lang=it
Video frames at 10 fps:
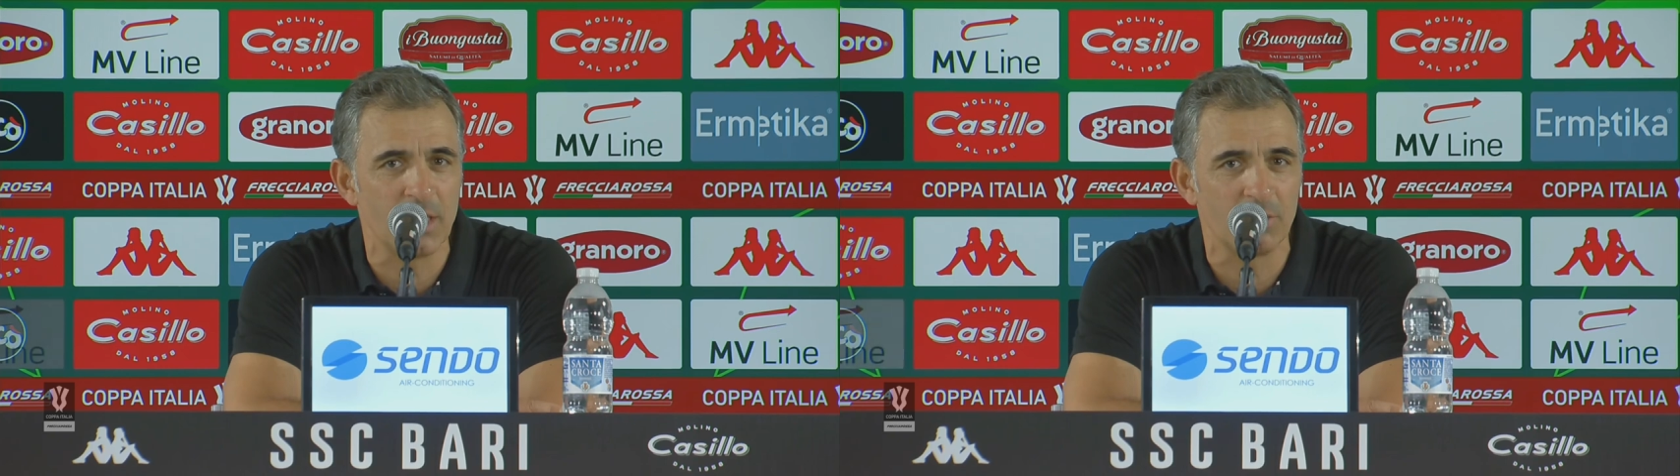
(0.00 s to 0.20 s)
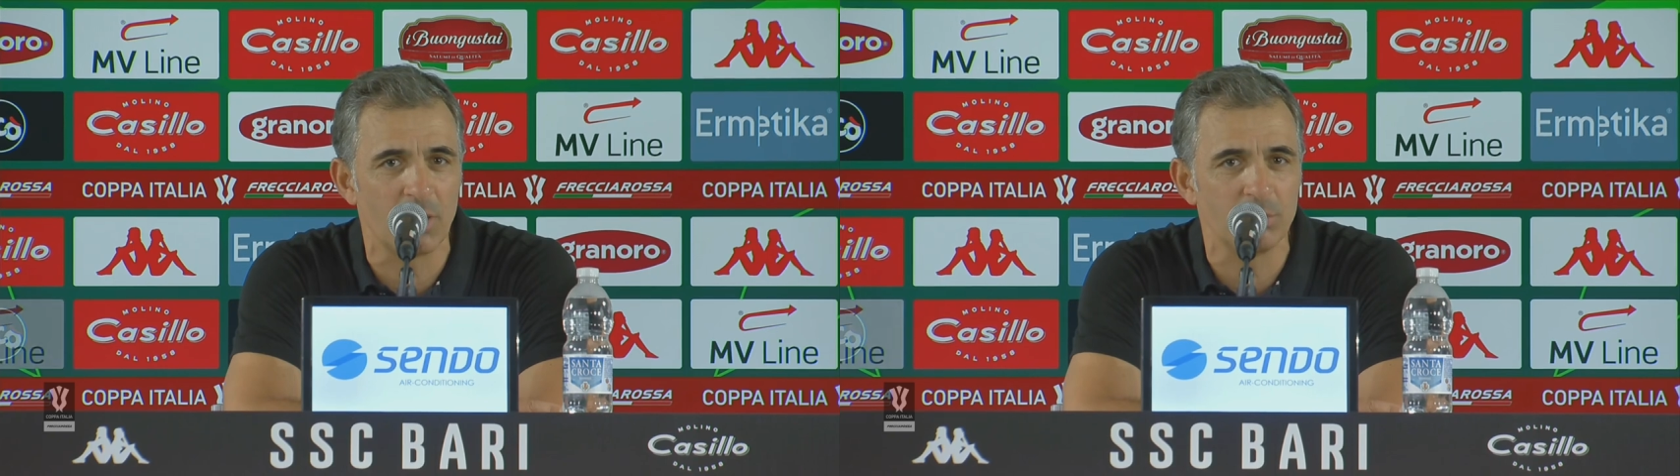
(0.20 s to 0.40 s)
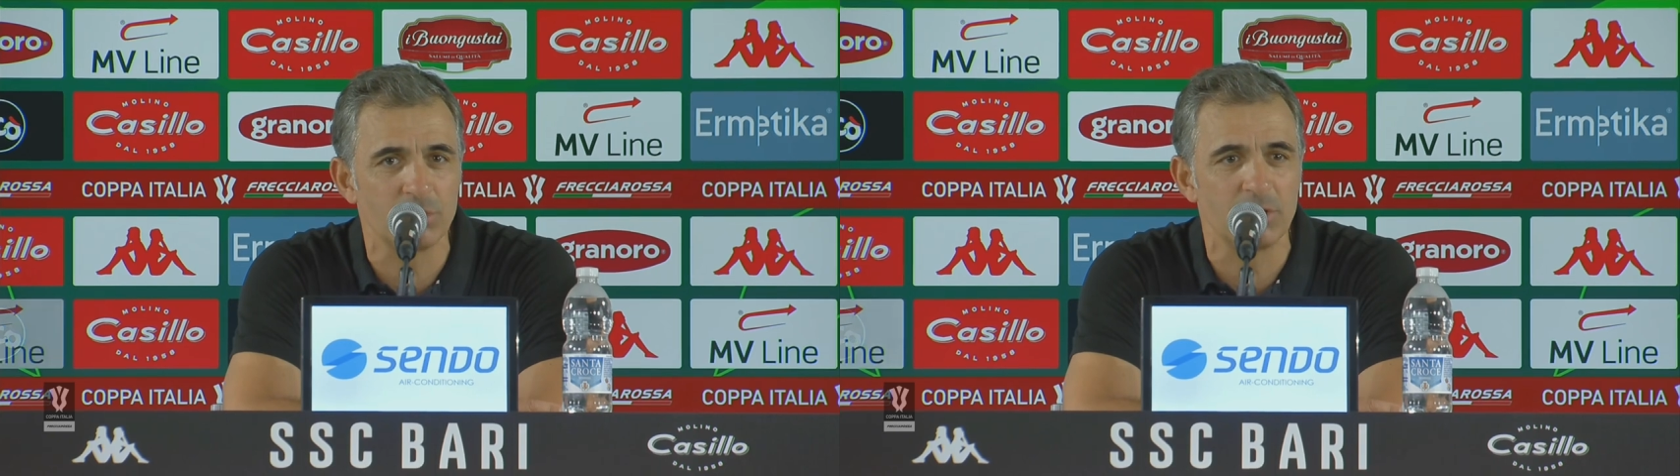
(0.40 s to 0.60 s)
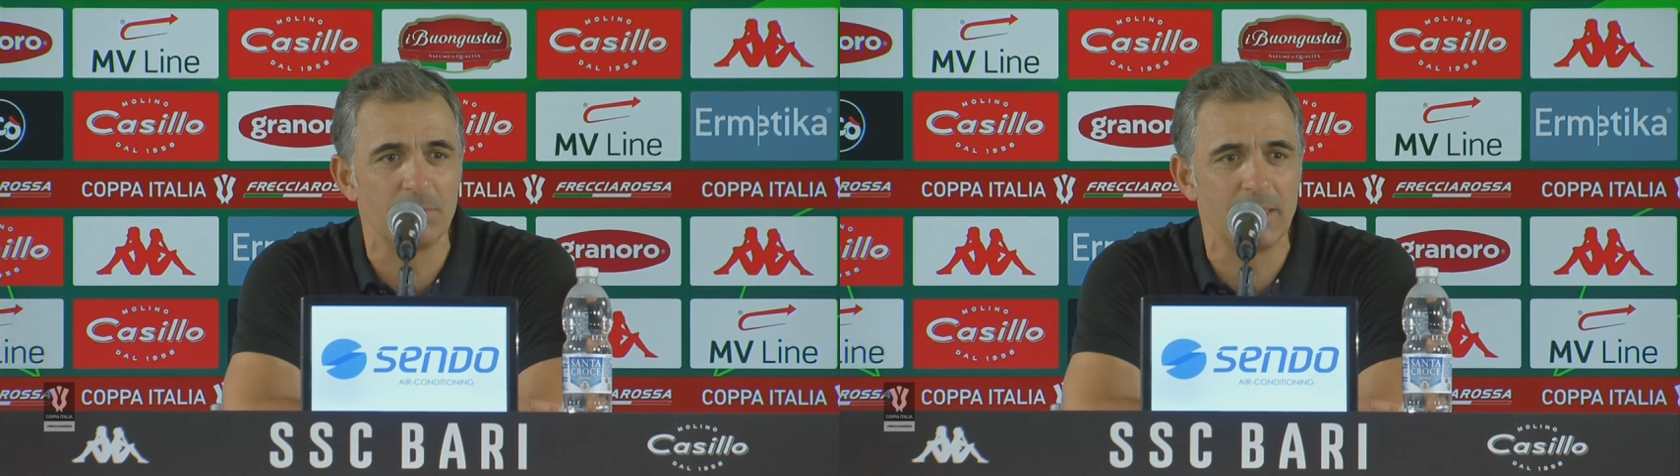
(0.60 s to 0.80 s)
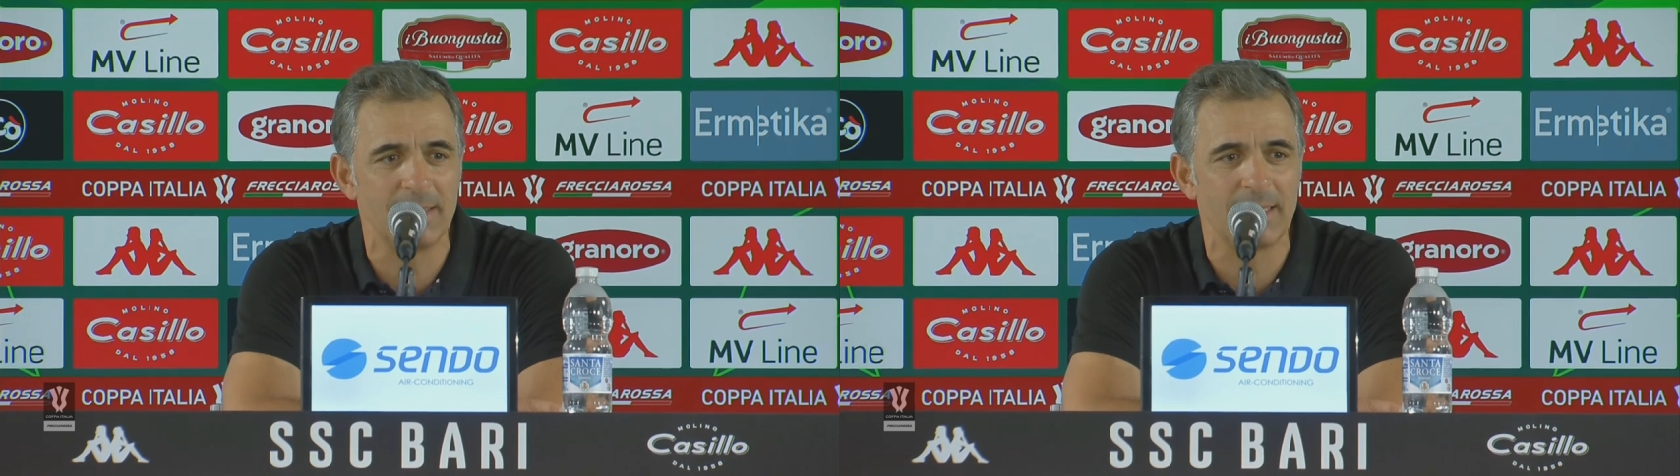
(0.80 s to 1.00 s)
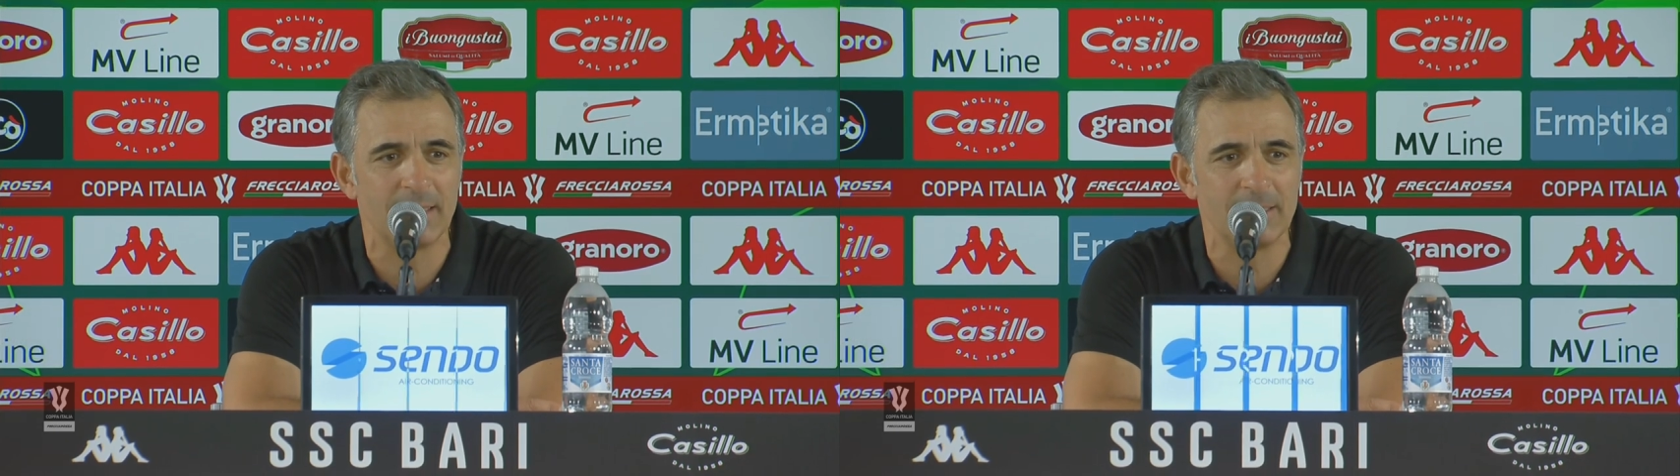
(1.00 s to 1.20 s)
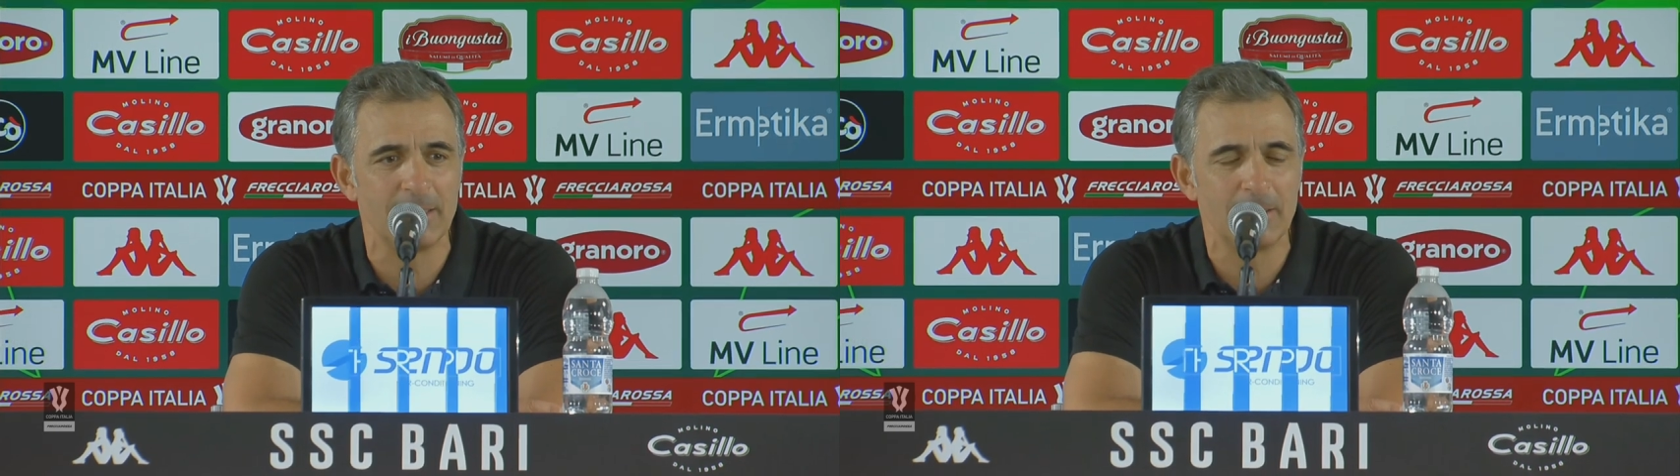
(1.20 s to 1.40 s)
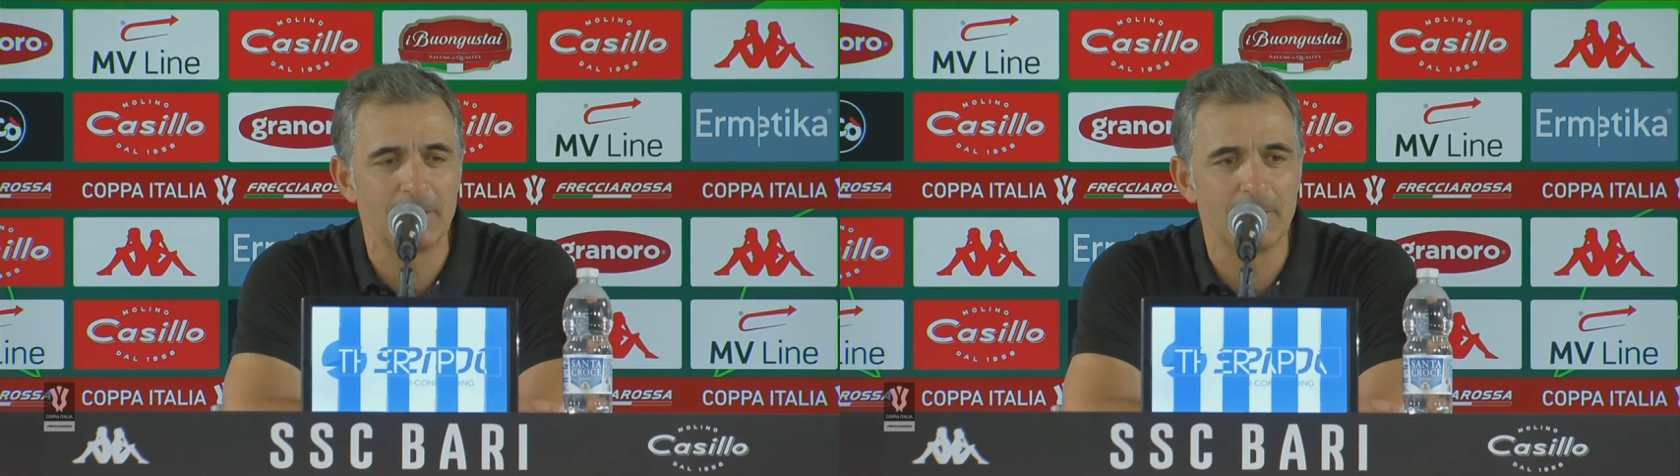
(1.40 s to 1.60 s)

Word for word: danno la possibilità di,